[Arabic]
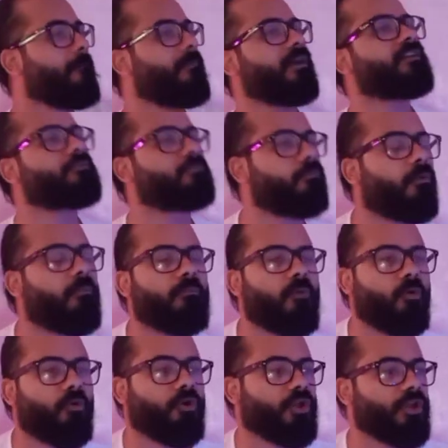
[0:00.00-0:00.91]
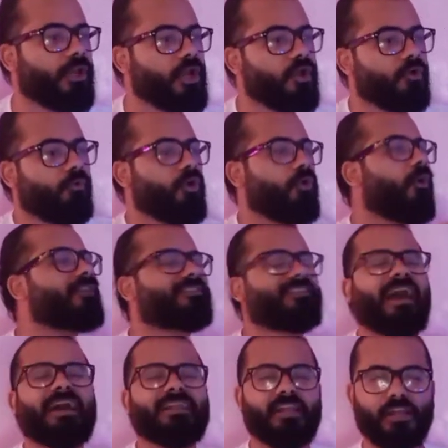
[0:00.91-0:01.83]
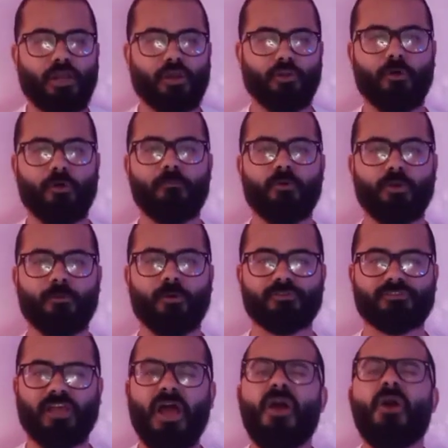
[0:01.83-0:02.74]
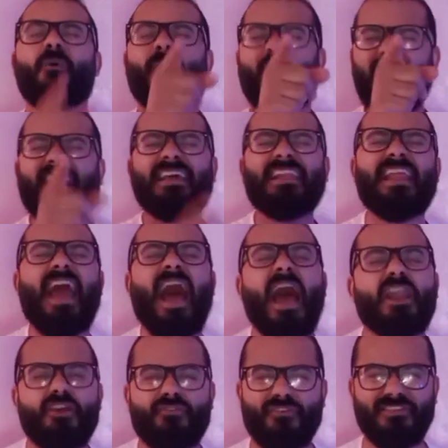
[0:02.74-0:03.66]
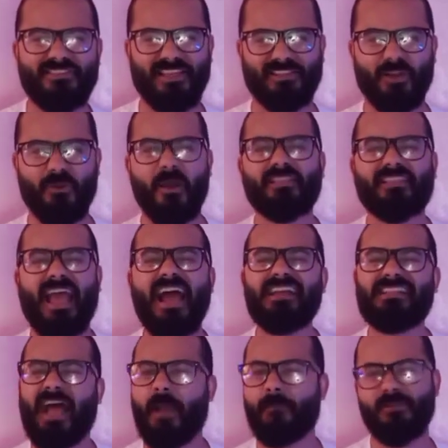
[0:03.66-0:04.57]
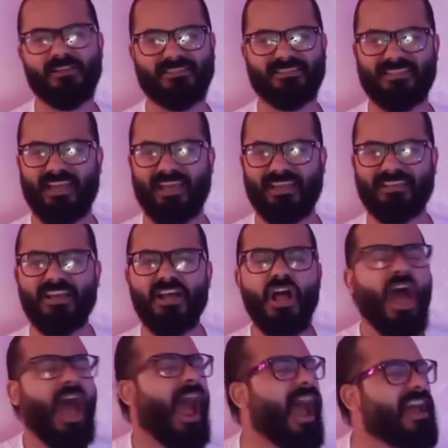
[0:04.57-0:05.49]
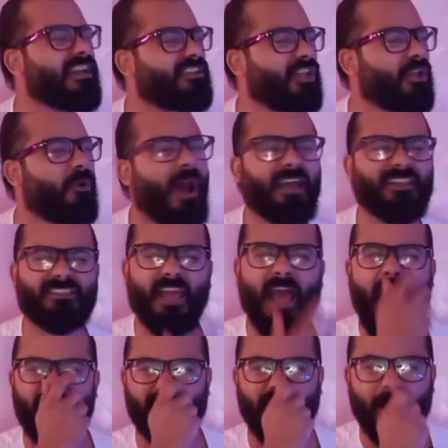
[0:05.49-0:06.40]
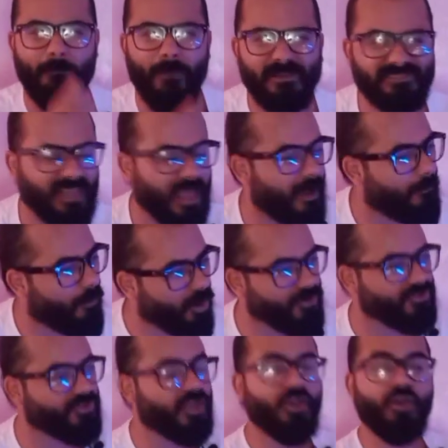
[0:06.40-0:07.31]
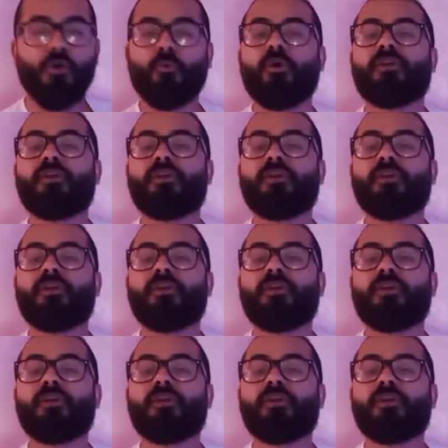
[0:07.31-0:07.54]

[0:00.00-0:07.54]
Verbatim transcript: باسم امه ويوطي على رجل امه ويبوسها ولكن انا عارف انت دلوقتي قاعد عامل ازاي قاعد دلوقتي هتكبسها بن